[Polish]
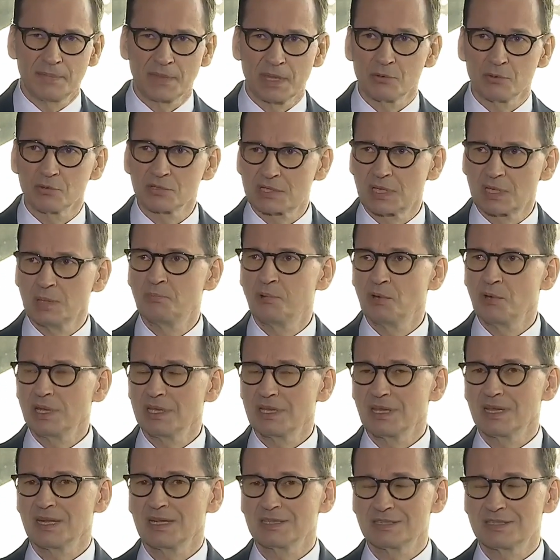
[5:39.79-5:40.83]
ustępuje
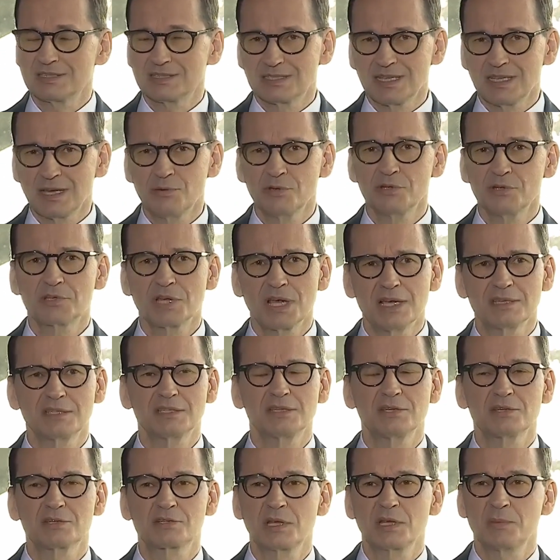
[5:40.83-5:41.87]
teraz, cały czas
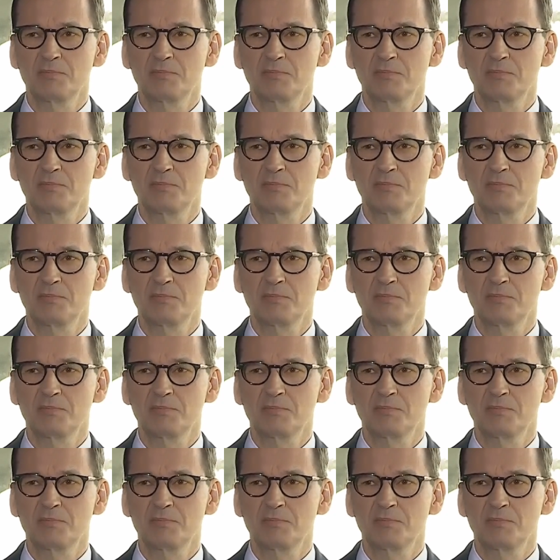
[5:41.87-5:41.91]
jeszcze